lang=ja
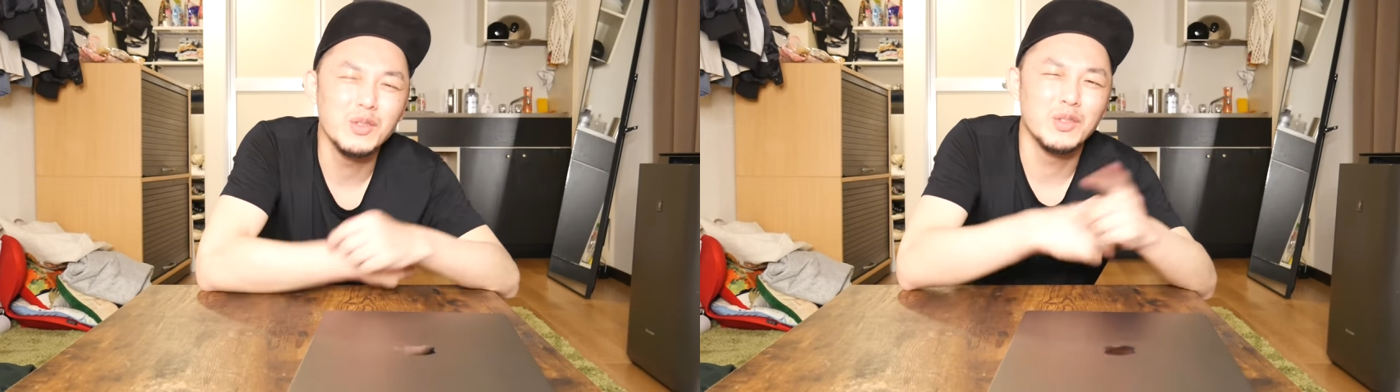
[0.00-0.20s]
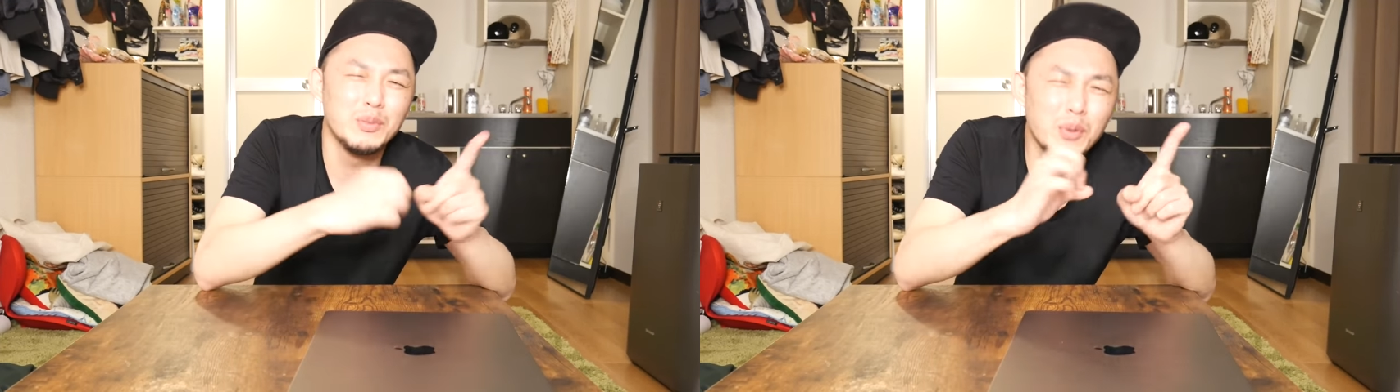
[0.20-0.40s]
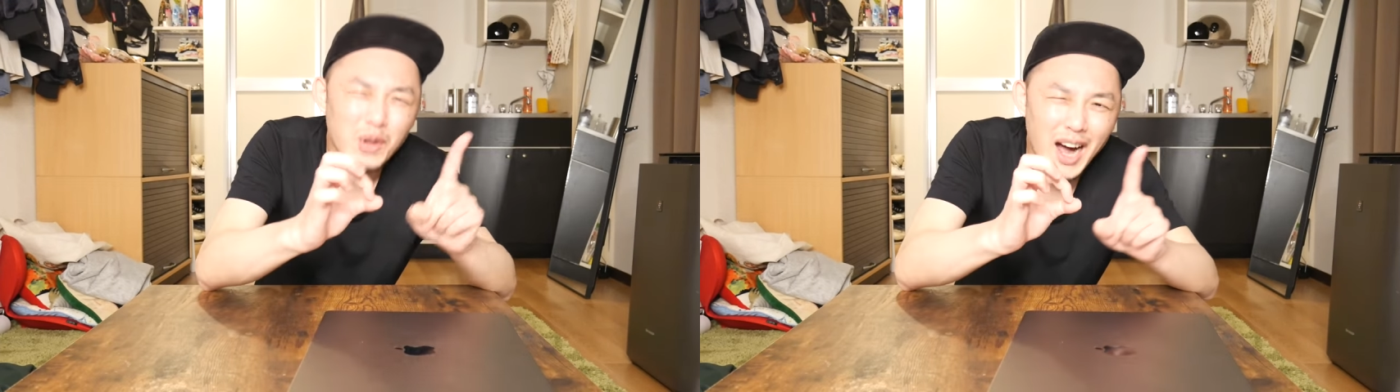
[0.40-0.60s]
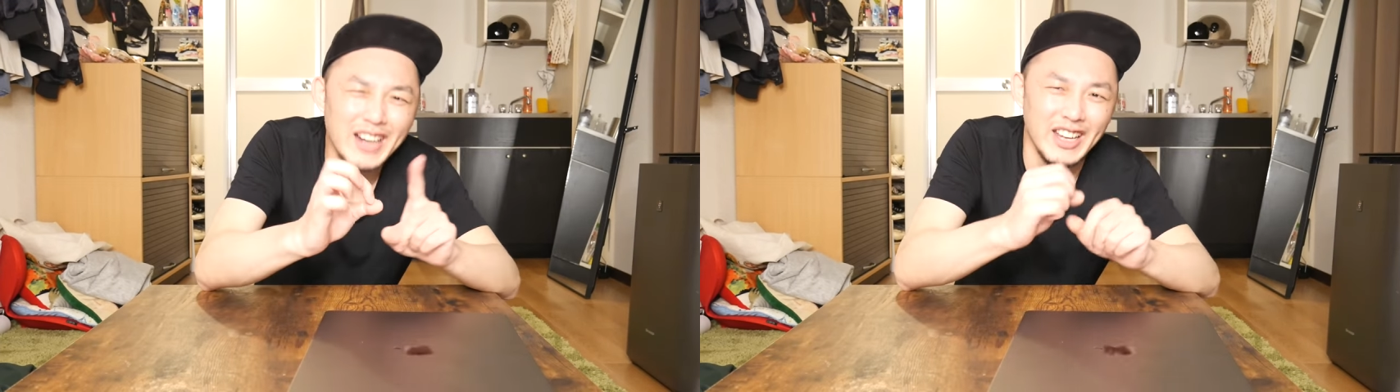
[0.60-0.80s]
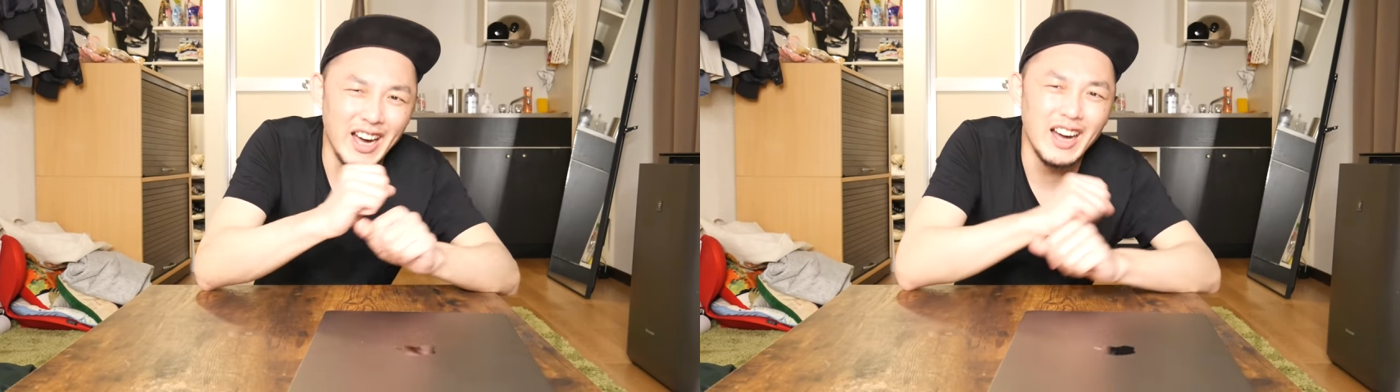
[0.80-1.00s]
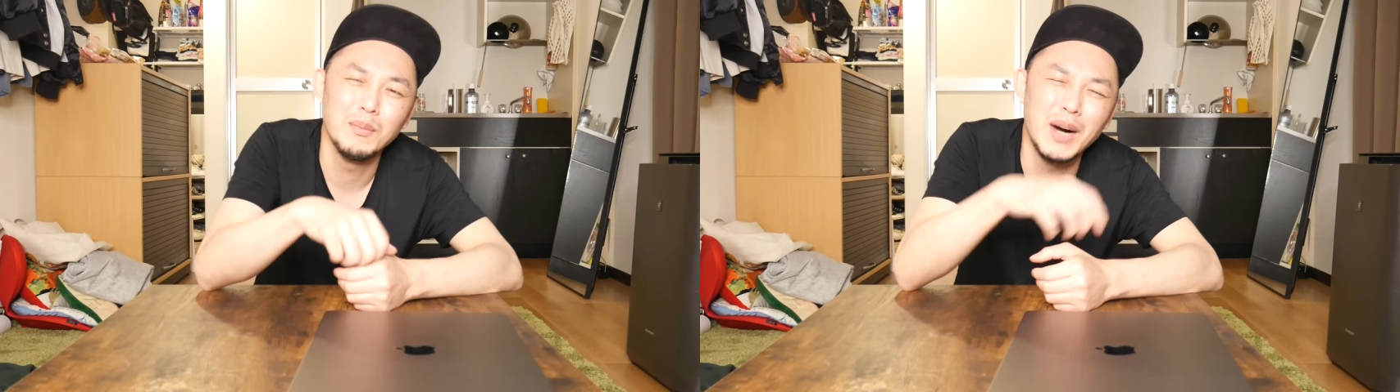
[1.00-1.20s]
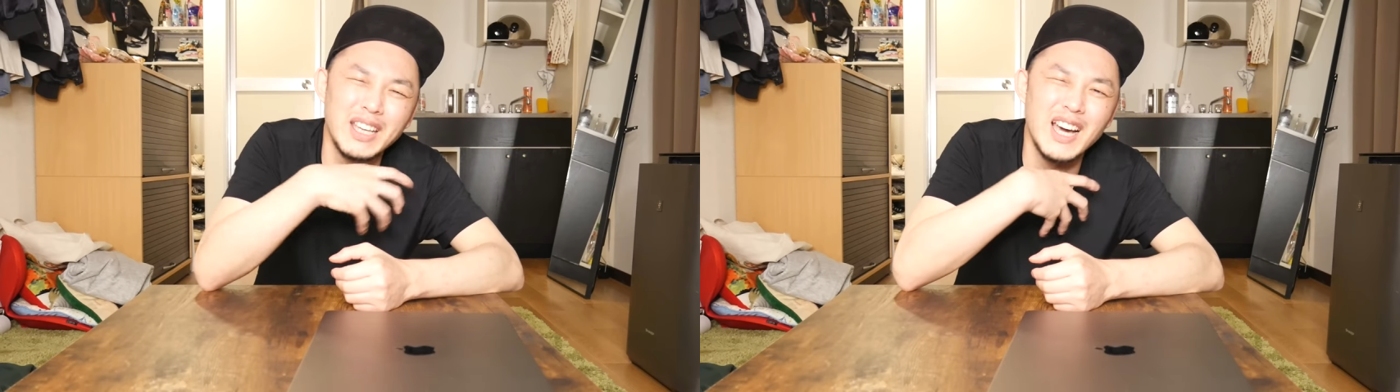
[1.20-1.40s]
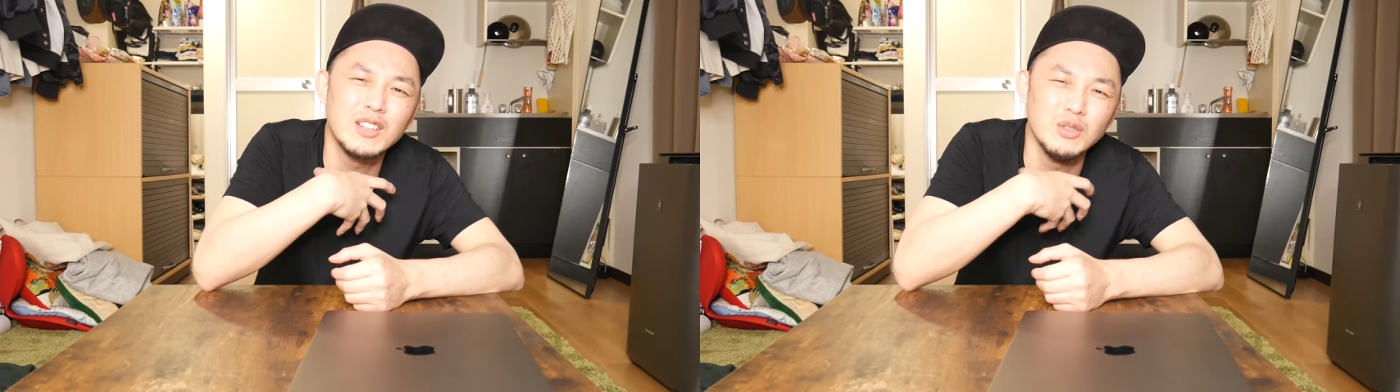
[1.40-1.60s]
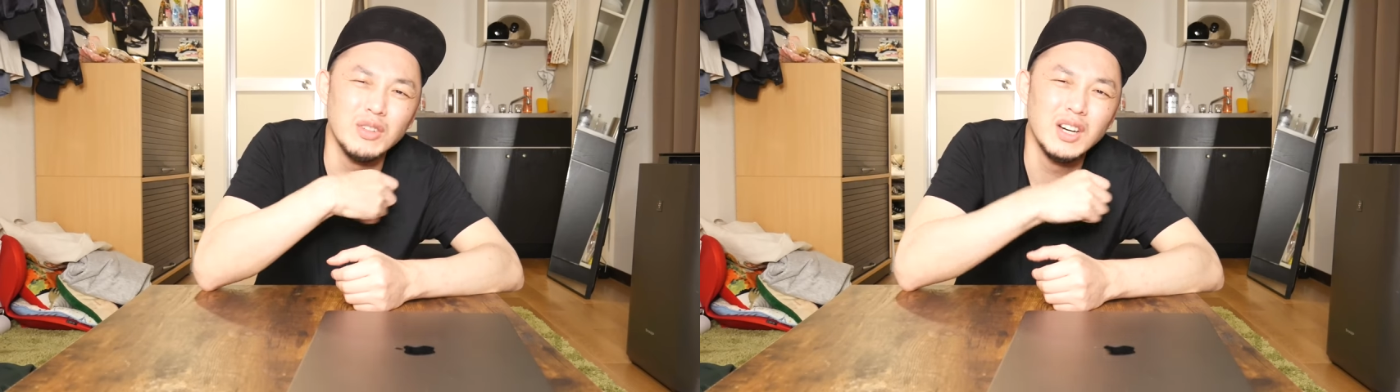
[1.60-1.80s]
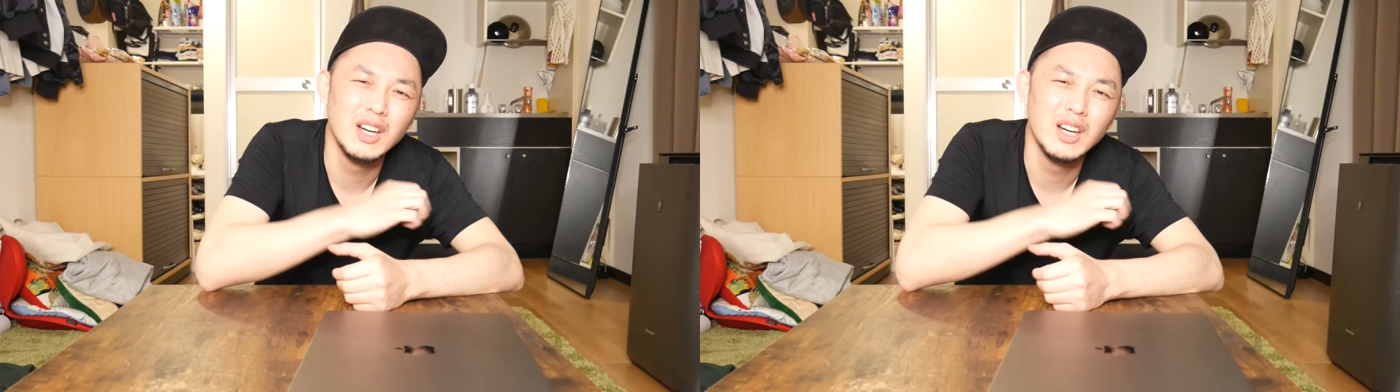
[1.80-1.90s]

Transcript: sepuluh hari ya bagi aku.